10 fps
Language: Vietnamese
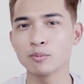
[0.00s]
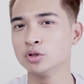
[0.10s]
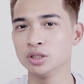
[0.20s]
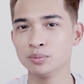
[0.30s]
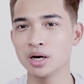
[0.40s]

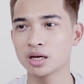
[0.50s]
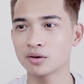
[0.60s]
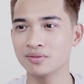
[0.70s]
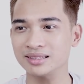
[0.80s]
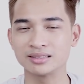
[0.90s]
490
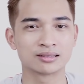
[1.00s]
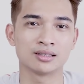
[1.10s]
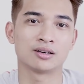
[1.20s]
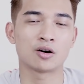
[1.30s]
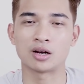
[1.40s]
nó vẫn thực
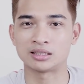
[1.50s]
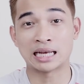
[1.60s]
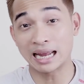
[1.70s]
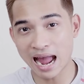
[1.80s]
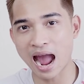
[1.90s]
sự gọi là
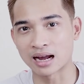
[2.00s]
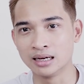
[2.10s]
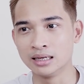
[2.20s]
trái hàng